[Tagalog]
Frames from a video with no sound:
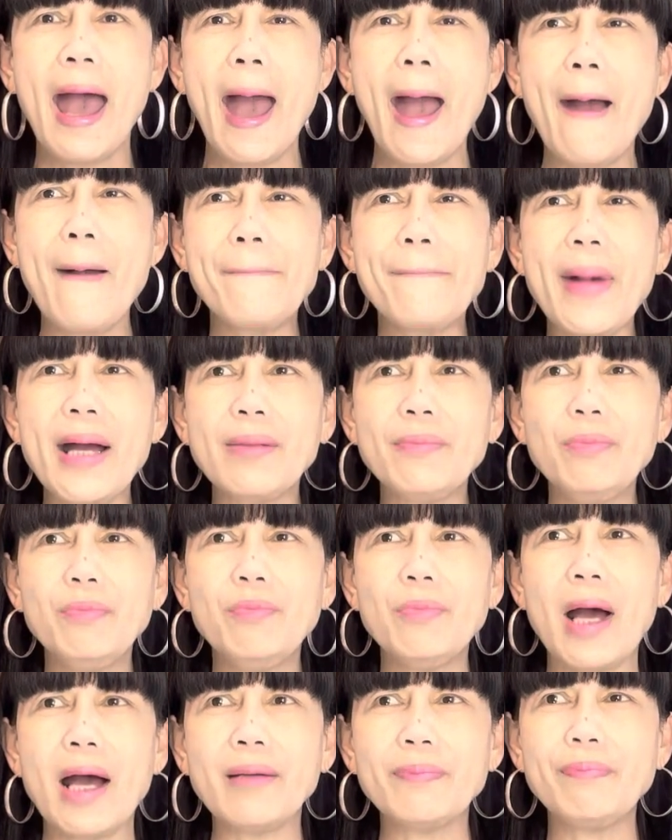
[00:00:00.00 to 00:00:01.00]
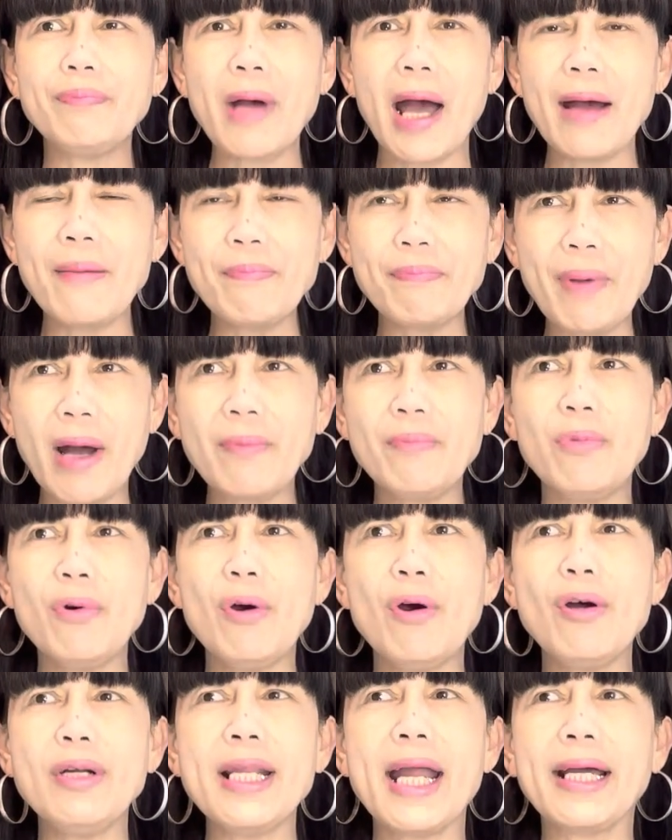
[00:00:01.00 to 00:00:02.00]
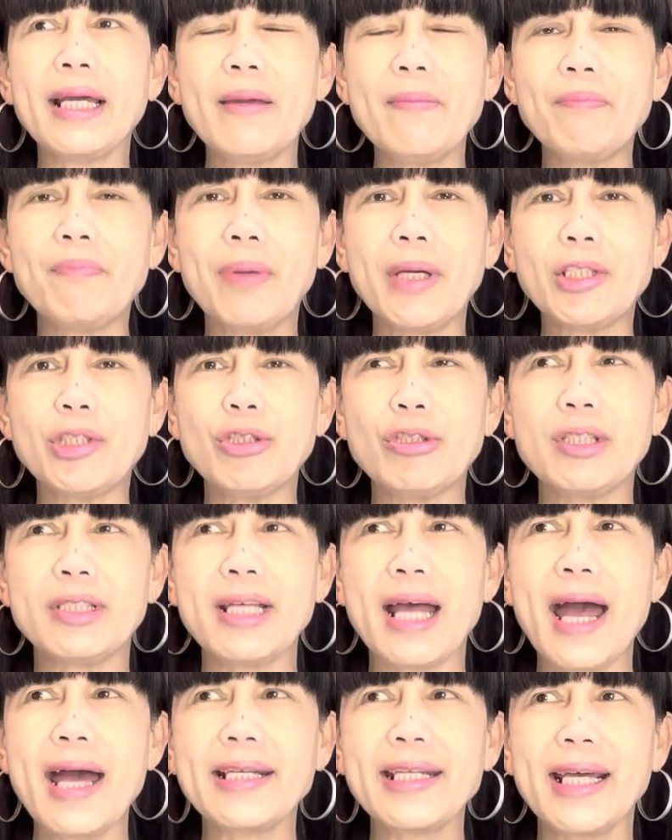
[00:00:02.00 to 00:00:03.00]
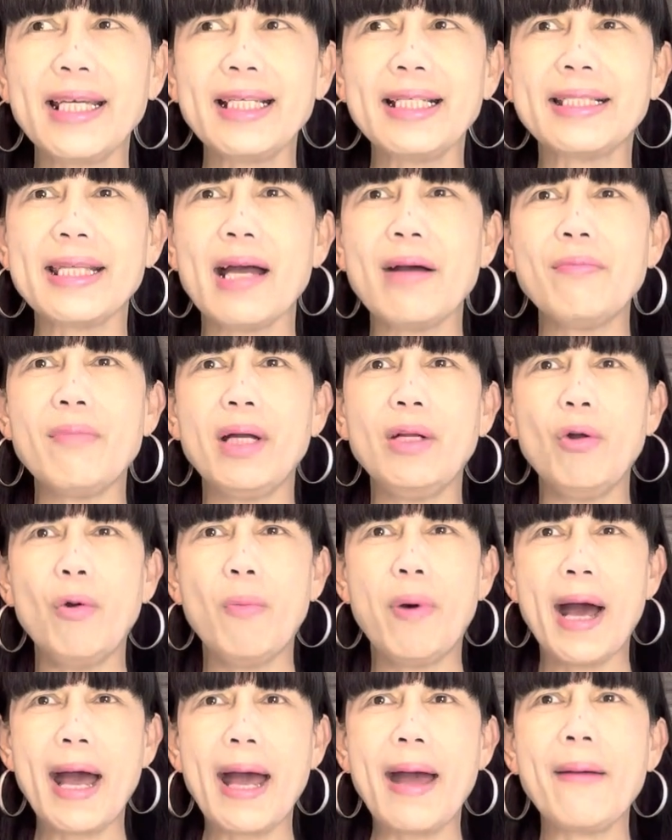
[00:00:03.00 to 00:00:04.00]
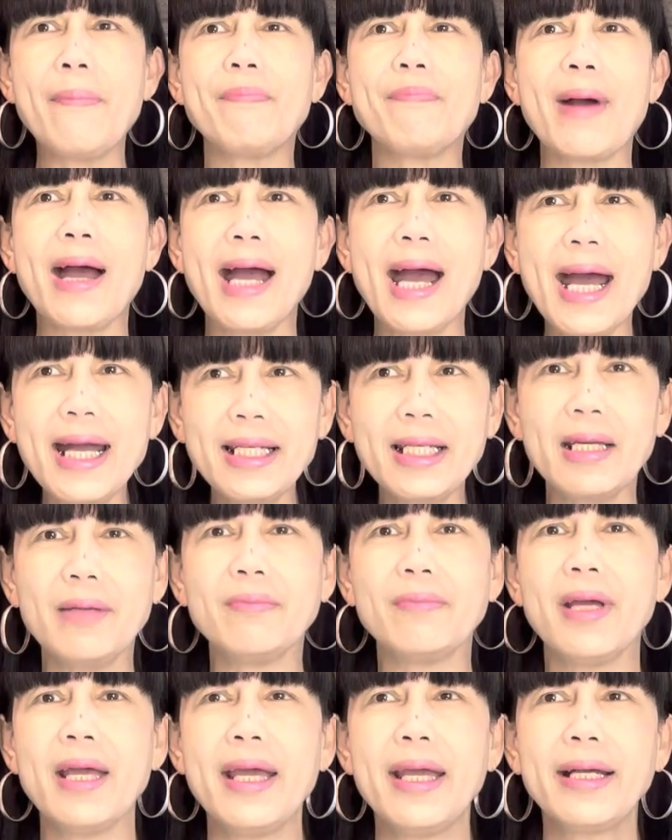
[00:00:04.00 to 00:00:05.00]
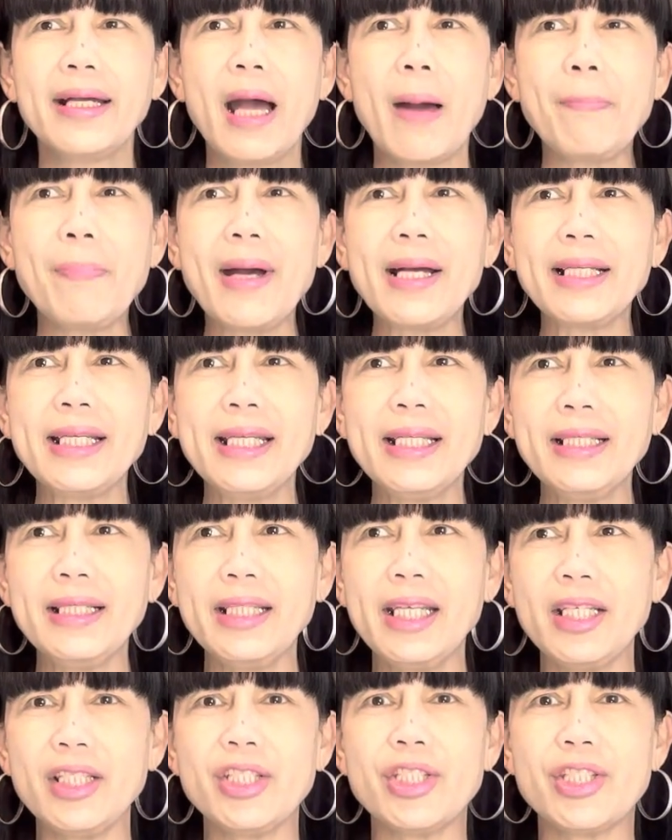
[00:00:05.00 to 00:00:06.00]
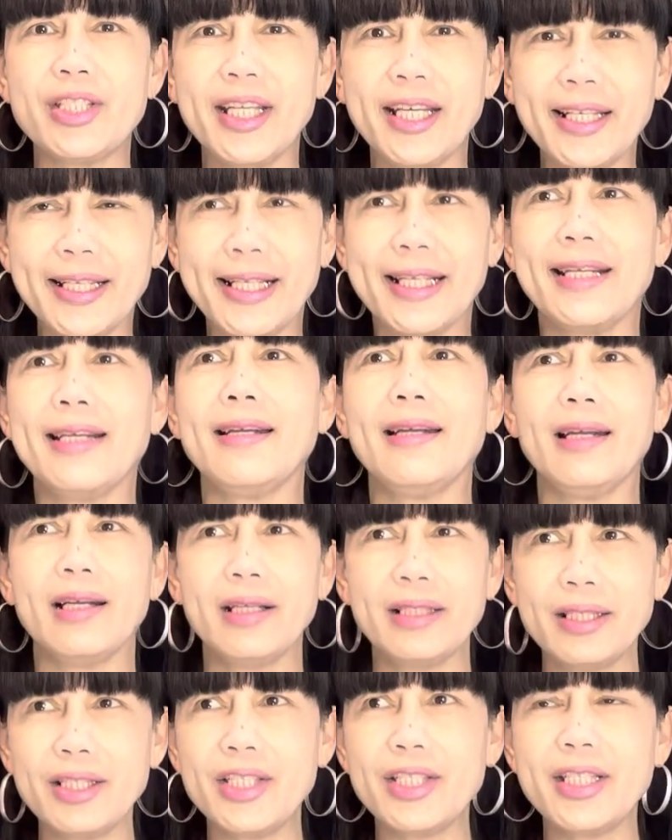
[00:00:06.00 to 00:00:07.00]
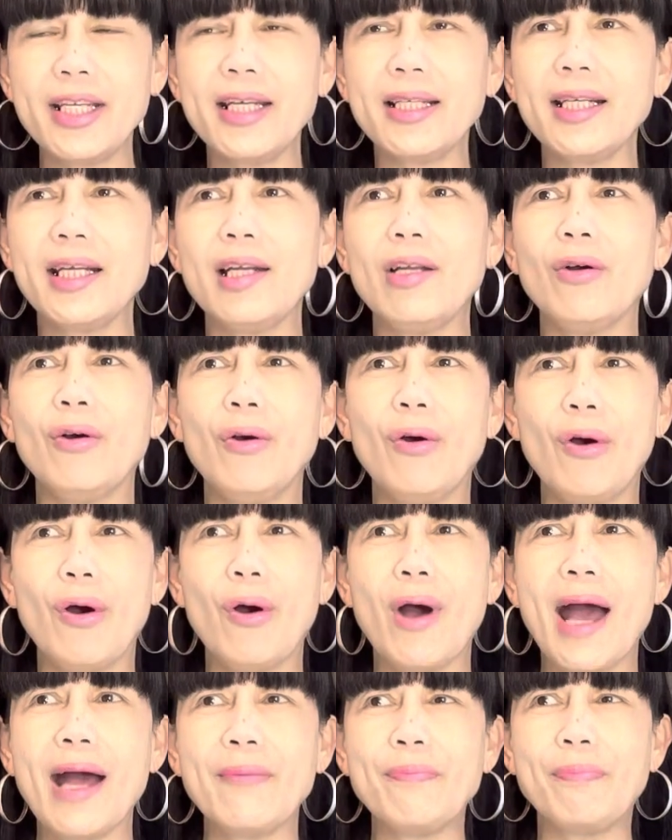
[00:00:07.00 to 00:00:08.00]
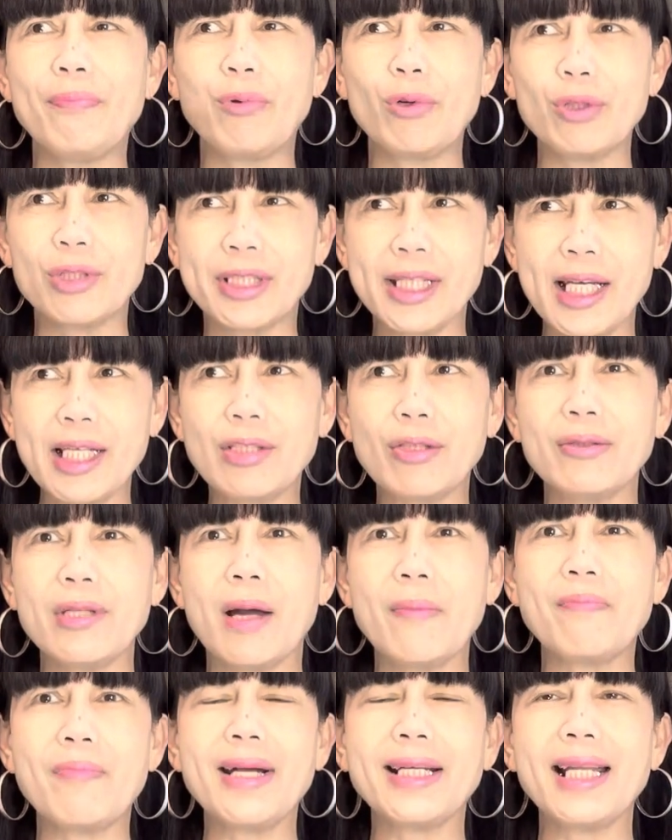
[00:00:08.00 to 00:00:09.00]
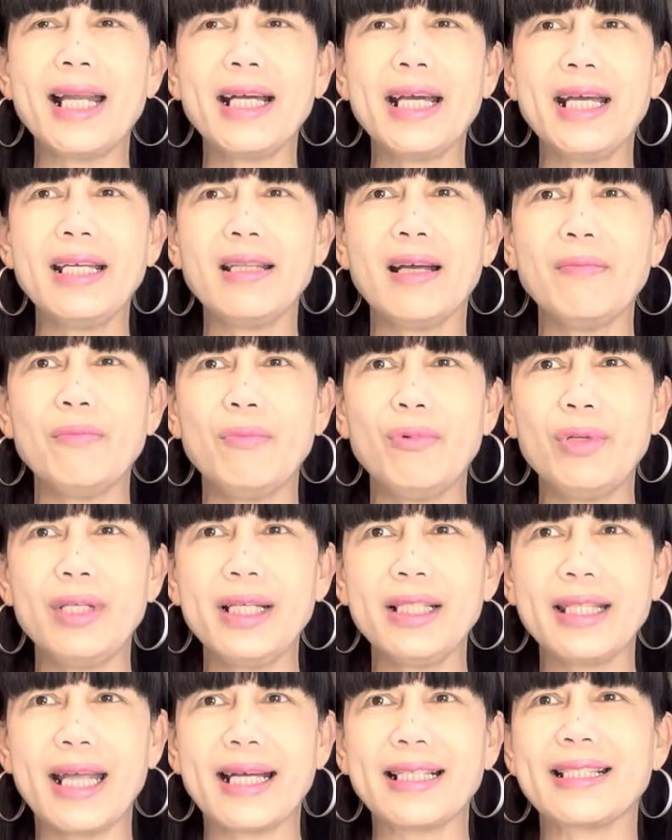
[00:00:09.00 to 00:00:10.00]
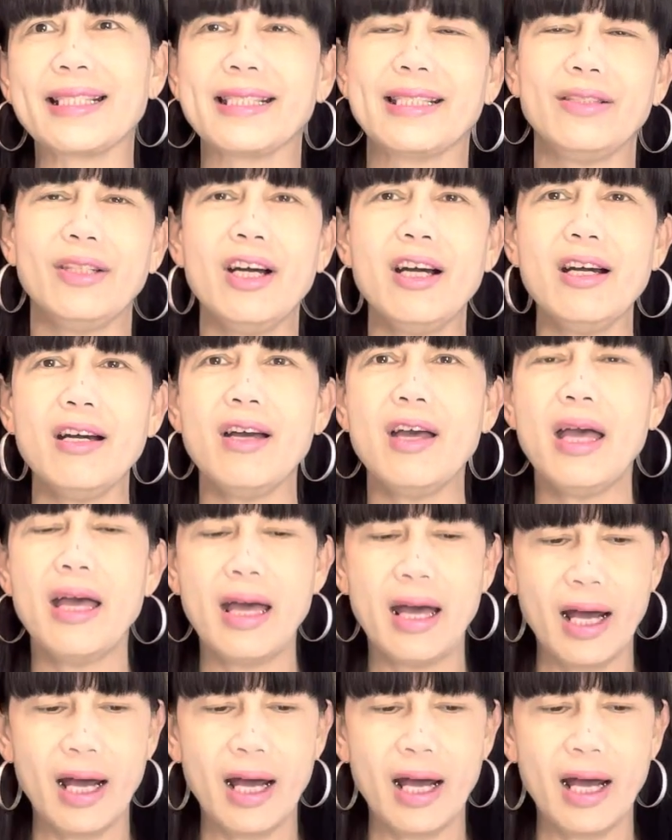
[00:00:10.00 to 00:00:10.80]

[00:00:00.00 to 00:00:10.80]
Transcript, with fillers: Ang pag ag, ang pagbuo ng infection sa area isang malubhang panganib kapag hindi sterile, sterile o ang proseso ng paglagay ng bulitas, no?